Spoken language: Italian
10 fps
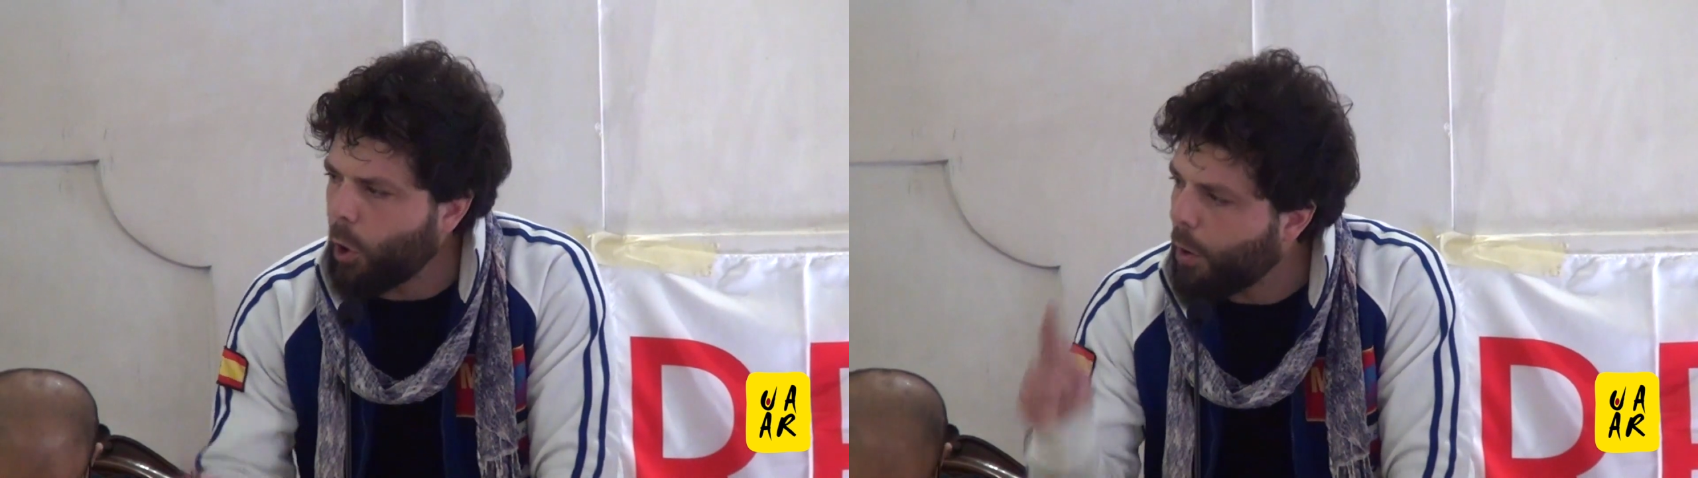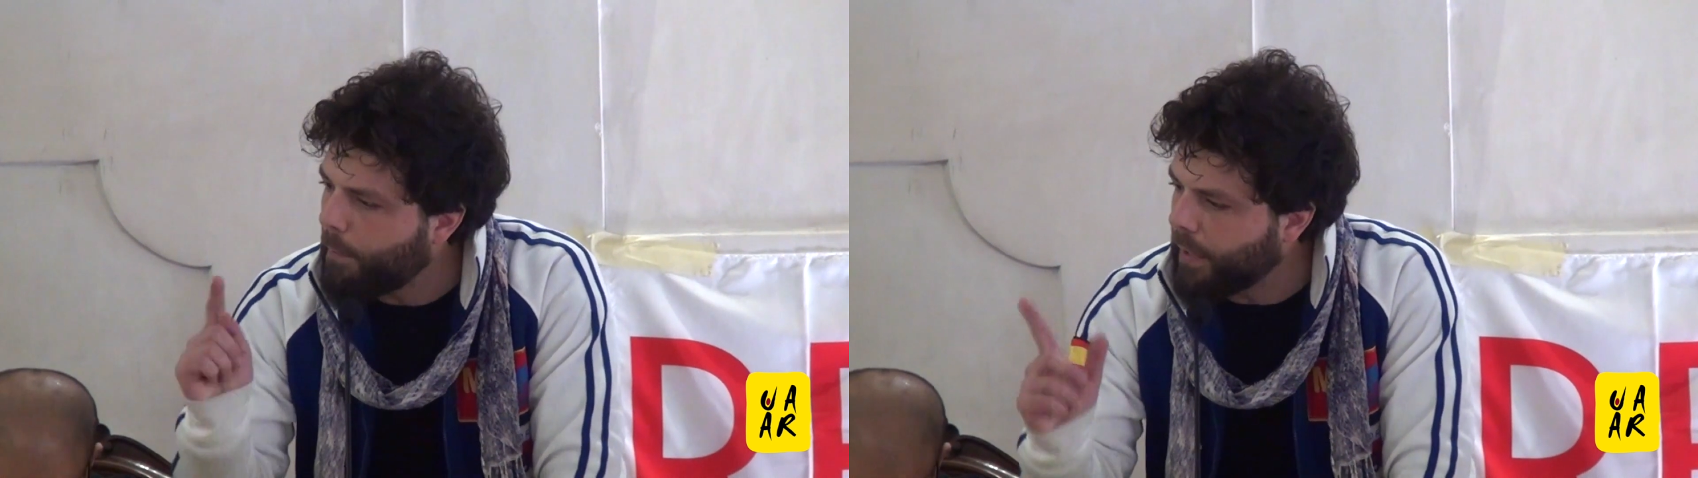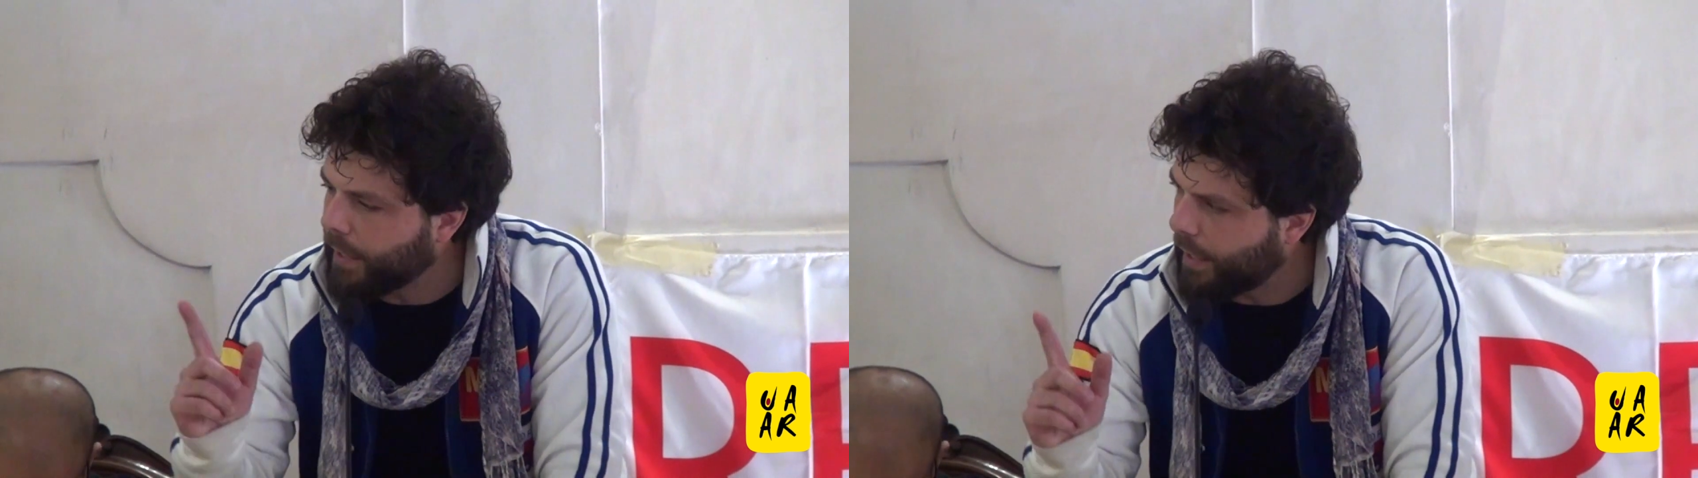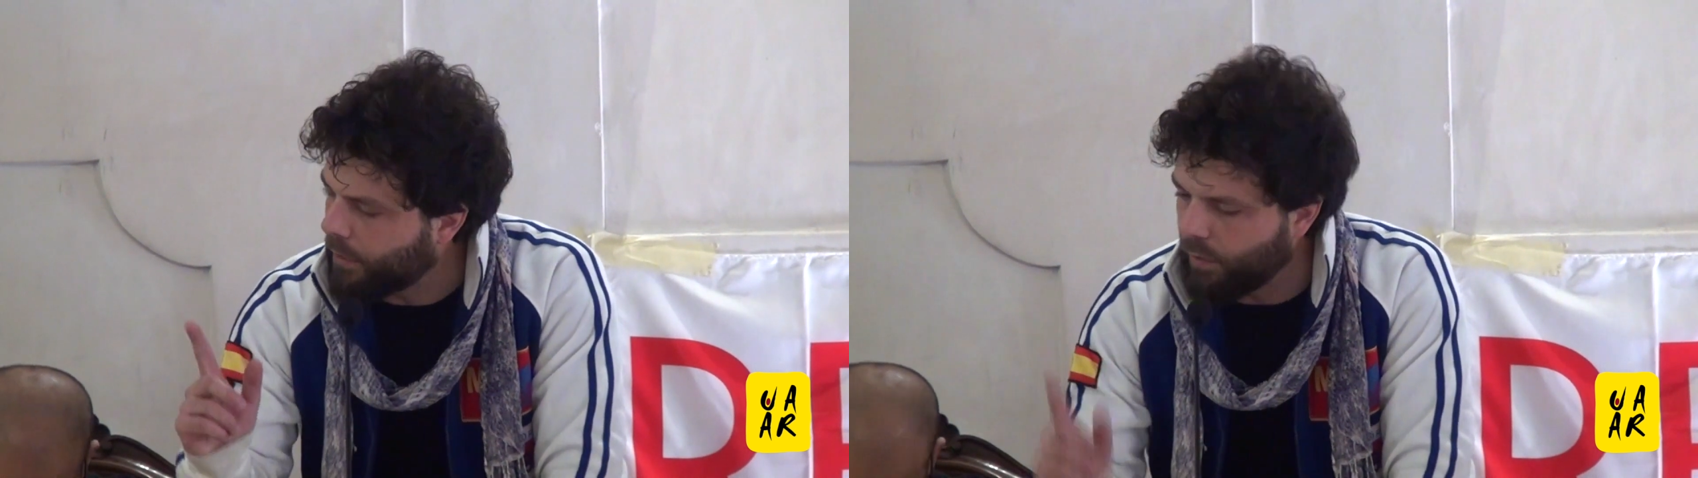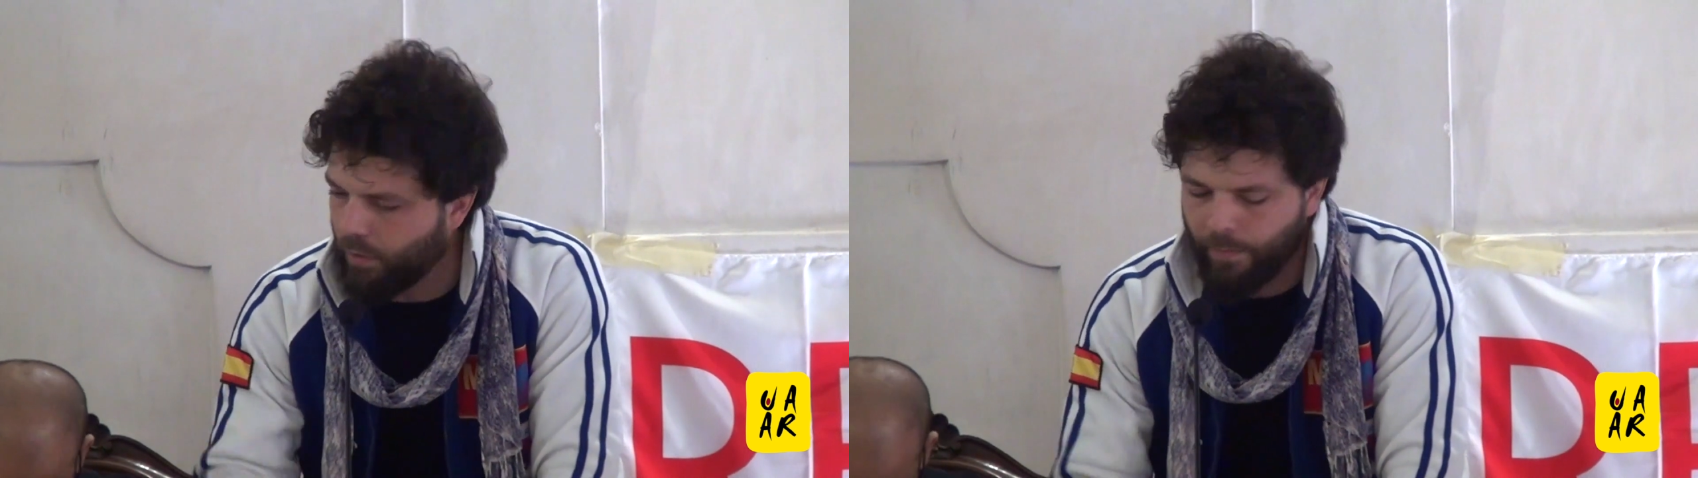
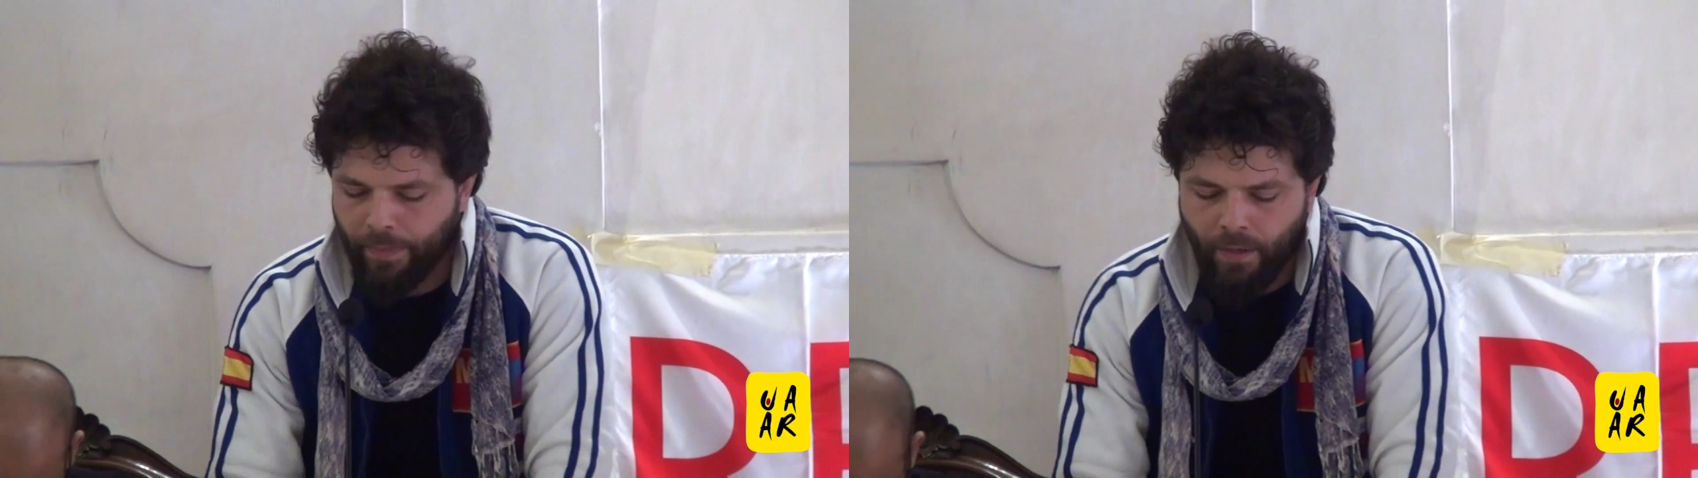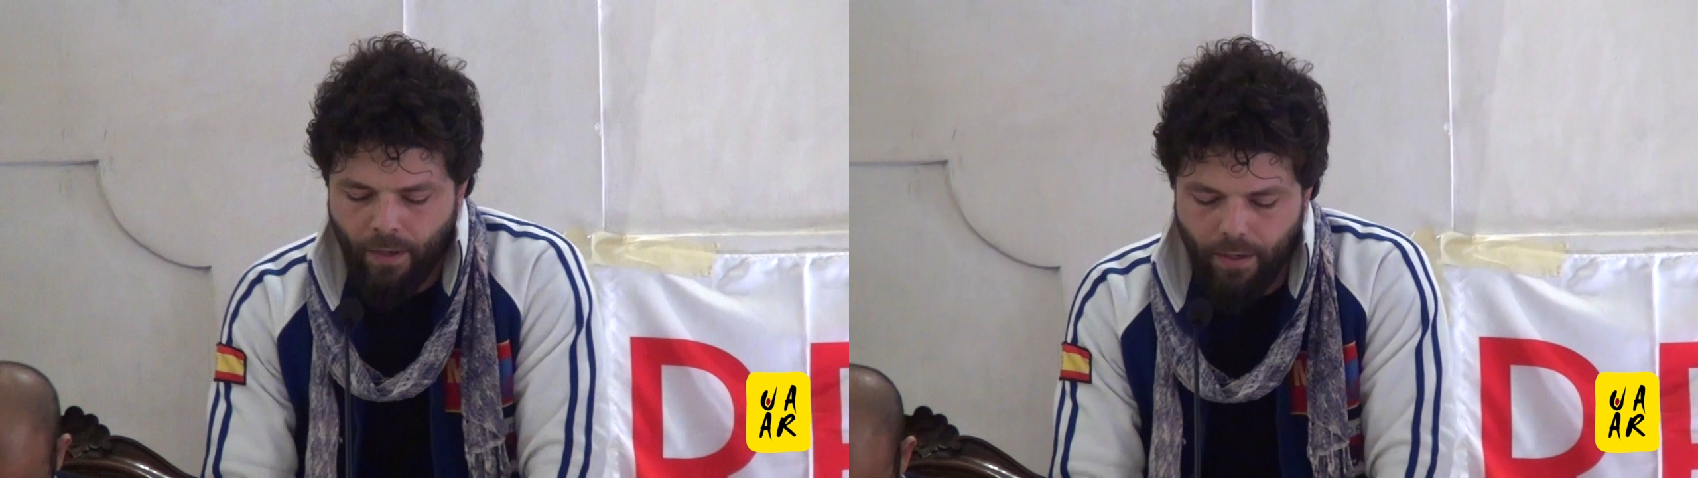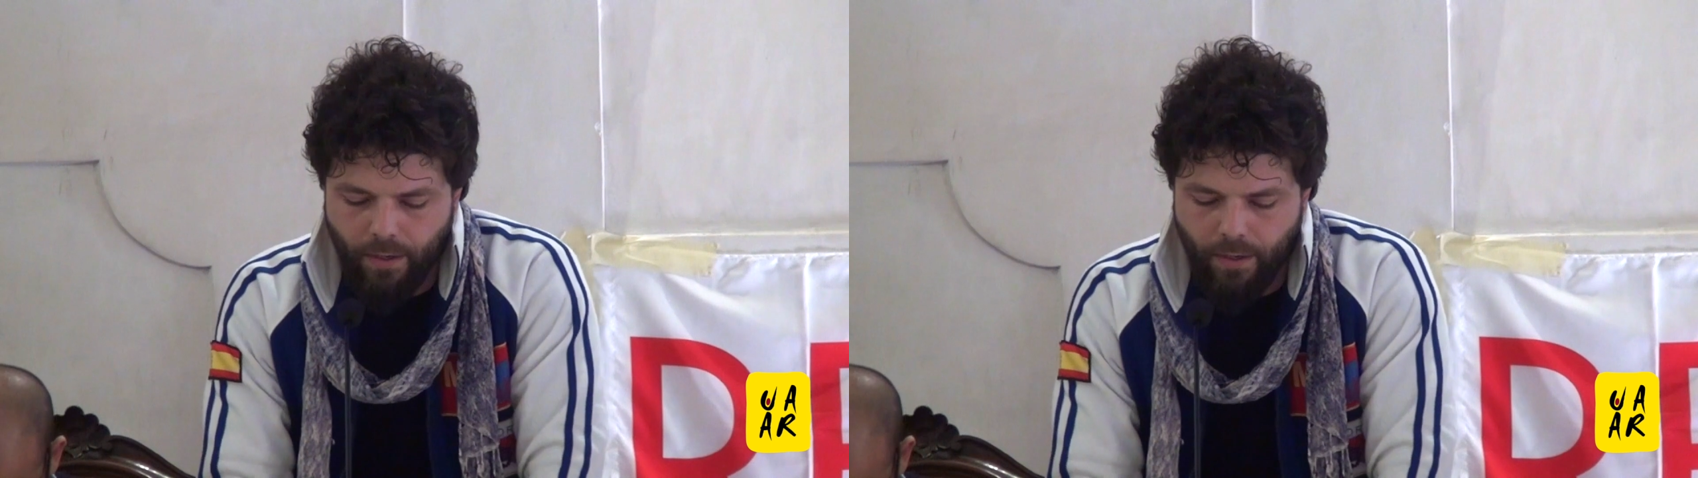obbligano eh,